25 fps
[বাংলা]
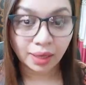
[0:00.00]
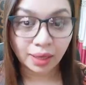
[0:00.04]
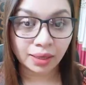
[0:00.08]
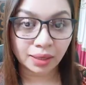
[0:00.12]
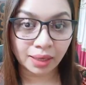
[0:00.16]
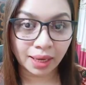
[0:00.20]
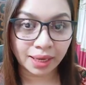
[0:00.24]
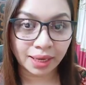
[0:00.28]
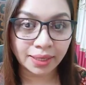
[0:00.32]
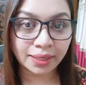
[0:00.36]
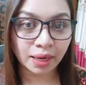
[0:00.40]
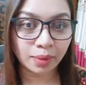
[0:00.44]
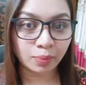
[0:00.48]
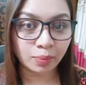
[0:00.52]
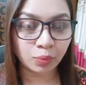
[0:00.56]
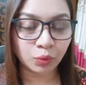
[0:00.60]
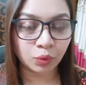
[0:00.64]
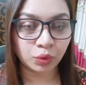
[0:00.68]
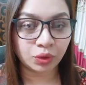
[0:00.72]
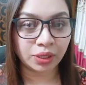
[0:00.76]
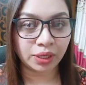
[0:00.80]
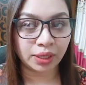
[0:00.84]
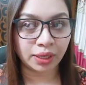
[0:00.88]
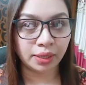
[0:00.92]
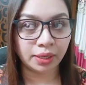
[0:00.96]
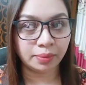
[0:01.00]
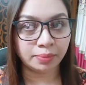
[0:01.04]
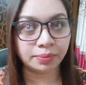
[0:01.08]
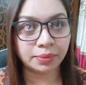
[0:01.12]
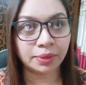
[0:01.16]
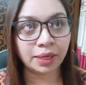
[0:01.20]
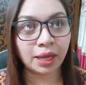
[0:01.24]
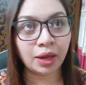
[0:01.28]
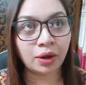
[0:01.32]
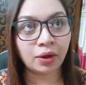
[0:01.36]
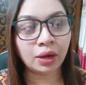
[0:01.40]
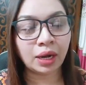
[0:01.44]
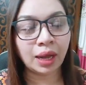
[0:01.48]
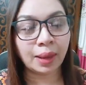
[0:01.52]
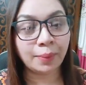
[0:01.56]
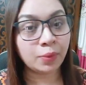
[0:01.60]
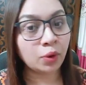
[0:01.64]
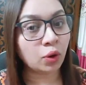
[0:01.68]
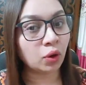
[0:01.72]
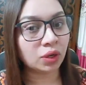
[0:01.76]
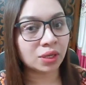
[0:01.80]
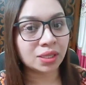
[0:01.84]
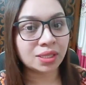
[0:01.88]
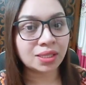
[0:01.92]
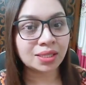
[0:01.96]
এইটার মধ্যে কারণ আমি
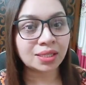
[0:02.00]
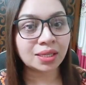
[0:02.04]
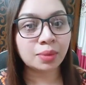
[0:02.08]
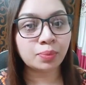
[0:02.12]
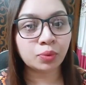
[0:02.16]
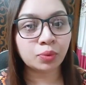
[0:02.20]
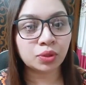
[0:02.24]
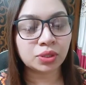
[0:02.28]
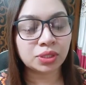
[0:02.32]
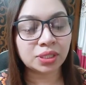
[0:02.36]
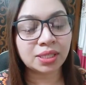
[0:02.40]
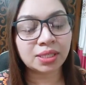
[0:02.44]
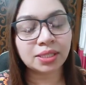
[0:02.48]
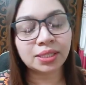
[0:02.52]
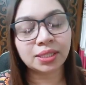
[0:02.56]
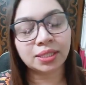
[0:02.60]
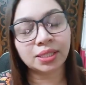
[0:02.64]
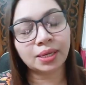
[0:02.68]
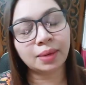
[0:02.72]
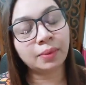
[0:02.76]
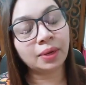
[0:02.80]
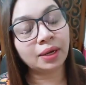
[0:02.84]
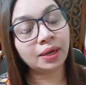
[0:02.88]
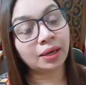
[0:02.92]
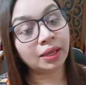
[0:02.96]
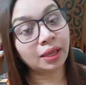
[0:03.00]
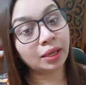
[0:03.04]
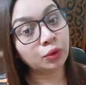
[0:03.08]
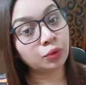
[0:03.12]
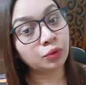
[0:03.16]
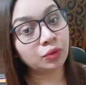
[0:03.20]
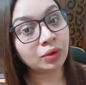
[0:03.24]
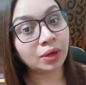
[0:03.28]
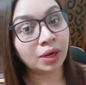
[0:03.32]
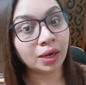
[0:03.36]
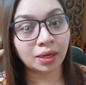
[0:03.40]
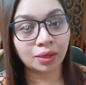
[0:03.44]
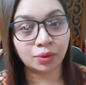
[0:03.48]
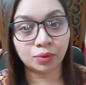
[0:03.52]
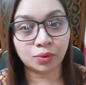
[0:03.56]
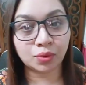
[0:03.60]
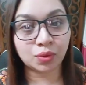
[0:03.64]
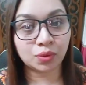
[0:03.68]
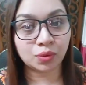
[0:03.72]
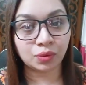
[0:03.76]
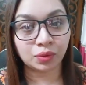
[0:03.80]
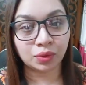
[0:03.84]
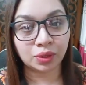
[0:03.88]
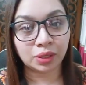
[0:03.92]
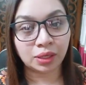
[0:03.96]
অনেস্টলি বলছি যেটা আমরা রেগুলার ইউজ
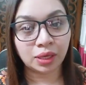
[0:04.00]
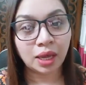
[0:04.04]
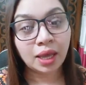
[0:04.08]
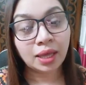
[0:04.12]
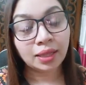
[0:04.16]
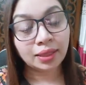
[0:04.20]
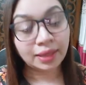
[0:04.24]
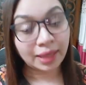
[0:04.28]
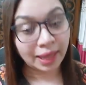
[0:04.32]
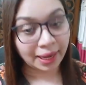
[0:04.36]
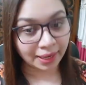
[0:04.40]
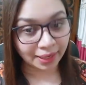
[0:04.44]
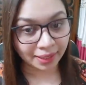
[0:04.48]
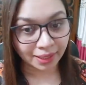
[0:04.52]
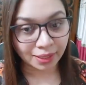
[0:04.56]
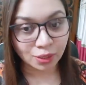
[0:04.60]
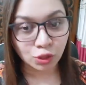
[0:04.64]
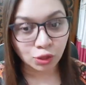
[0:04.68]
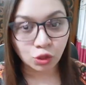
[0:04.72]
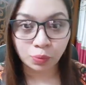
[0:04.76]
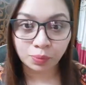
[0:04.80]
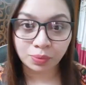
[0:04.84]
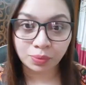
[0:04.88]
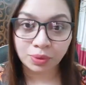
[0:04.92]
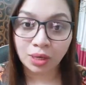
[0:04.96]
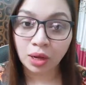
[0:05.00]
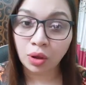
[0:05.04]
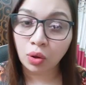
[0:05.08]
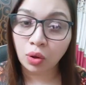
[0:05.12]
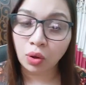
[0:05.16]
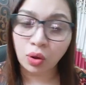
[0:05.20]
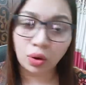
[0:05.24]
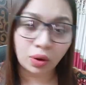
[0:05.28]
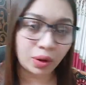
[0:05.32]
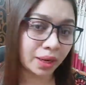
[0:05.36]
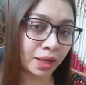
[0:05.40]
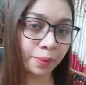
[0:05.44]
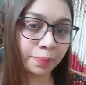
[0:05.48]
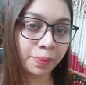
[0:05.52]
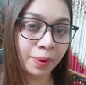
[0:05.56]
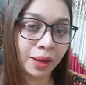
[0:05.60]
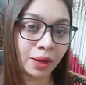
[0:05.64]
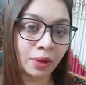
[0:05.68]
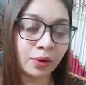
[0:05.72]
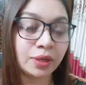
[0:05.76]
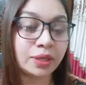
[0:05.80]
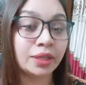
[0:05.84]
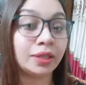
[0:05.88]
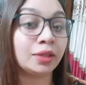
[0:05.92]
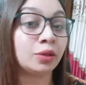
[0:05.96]
করি থানাকা সোপটা অনেক
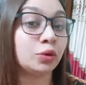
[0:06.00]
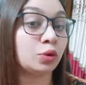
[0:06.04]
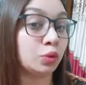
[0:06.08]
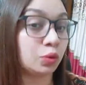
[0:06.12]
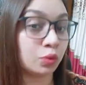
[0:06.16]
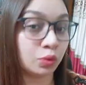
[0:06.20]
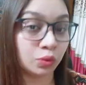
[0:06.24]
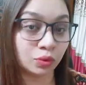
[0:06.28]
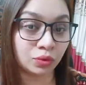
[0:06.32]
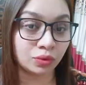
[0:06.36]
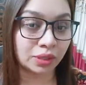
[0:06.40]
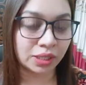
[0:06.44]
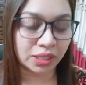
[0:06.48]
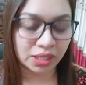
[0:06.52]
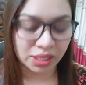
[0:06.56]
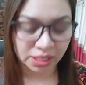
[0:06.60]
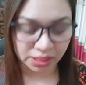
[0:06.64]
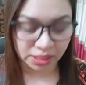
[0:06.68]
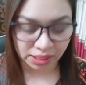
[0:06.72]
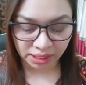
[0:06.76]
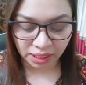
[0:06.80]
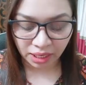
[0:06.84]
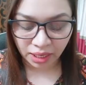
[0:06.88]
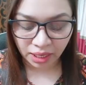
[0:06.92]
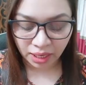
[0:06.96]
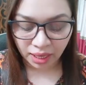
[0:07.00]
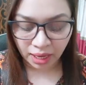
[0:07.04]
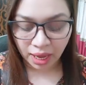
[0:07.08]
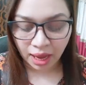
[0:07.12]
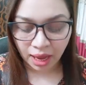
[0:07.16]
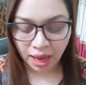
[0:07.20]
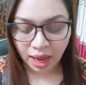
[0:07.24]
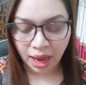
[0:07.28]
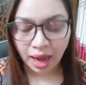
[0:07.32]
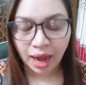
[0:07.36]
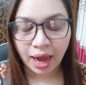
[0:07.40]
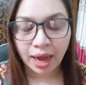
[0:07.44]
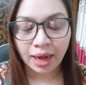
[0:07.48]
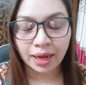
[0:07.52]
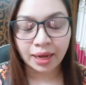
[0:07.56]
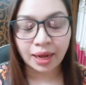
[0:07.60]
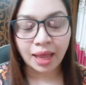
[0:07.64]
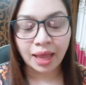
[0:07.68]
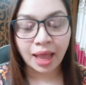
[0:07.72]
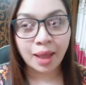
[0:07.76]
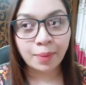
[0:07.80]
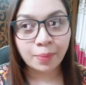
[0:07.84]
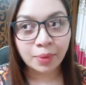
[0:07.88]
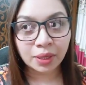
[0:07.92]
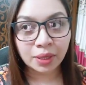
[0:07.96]
ভালো এটা কিন্তু নতুন এসেছে আর
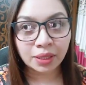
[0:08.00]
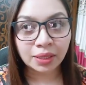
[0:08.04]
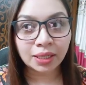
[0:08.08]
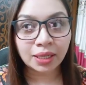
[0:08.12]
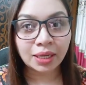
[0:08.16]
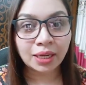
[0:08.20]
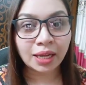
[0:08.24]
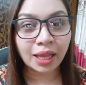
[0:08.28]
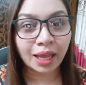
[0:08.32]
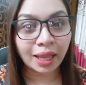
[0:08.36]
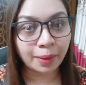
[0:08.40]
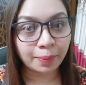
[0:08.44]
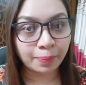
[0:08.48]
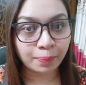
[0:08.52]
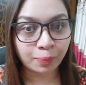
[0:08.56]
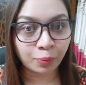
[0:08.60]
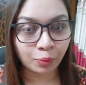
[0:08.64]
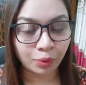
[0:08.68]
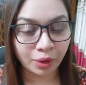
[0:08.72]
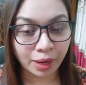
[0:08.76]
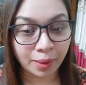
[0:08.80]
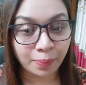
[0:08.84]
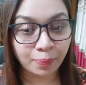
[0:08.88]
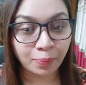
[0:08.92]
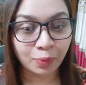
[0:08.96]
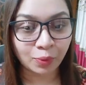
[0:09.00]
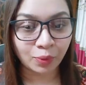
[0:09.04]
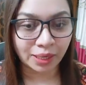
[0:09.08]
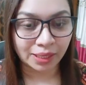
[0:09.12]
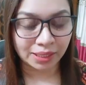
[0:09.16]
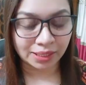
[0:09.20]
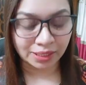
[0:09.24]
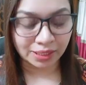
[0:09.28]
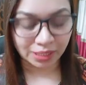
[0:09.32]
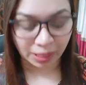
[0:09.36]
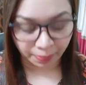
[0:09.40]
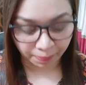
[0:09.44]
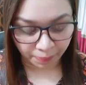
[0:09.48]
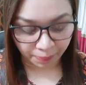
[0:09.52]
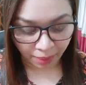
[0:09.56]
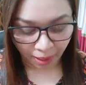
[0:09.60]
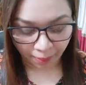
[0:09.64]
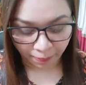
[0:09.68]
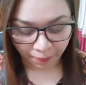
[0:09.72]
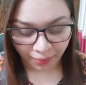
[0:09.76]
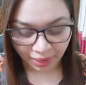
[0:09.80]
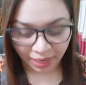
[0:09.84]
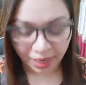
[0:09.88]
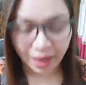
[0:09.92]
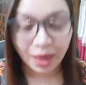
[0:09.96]
আমাদের এই এই প্রোডাক্টসটা
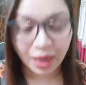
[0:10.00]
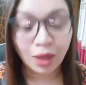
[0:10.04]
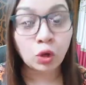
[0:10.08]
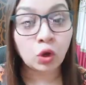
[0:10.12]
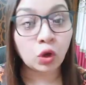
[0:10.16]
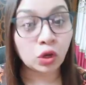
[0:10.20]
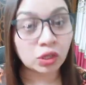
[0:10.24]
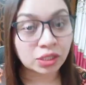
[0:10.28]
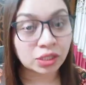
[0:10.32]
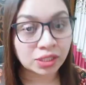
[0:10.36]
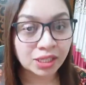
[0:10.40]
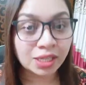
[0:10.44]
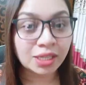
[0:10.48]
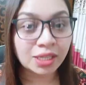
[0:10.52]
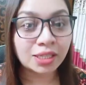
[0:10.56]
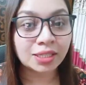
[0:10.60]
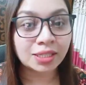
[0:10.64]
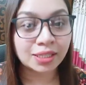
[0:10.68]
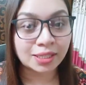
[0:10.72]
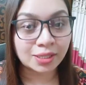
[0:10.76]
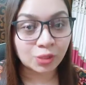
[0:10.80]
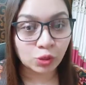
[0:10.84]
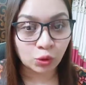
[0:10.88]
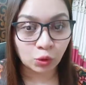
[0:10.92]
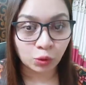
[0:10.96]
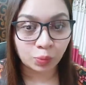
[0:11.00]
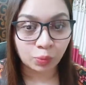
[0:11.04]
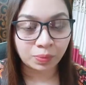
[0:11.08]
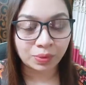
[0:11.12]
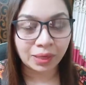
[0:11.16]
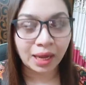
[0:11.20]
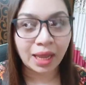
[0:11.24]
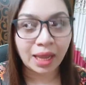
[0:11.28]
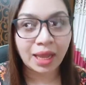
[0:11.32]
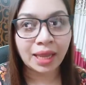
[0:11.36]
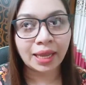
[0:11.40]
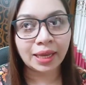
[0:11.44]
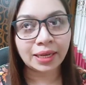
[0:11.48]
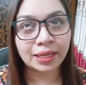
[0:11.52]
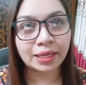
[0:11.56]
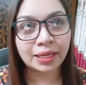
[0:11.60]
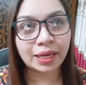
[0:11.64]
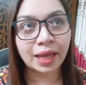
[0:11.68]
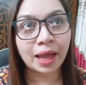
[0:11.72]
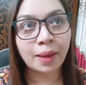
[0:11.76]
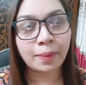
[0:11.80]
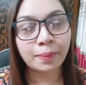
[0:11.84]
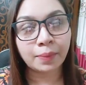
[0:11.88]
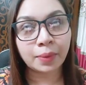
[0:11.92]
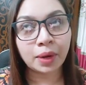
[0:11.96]
পাপায়া কজিক যে সোপটা এটা
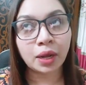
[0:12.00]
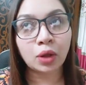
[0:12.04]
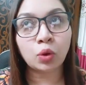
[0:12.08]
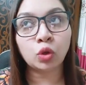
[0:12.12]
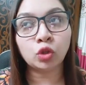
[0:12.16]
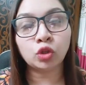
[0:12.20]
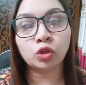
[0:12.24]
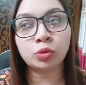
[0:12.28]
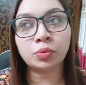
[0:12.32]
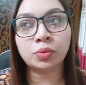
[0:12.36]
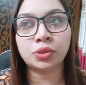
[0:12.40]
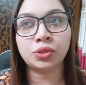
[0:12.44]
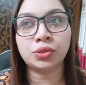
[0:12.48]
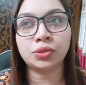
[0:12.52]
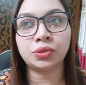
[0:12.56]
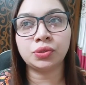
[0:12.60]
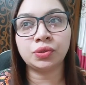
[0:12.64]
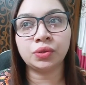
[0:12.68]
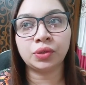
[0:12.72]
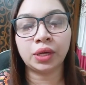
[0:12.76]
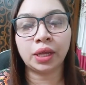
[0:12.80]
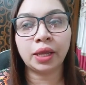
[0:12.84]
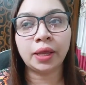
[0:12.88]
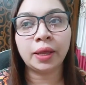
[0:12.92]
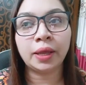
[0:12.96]
আমরা কত বছর ধরে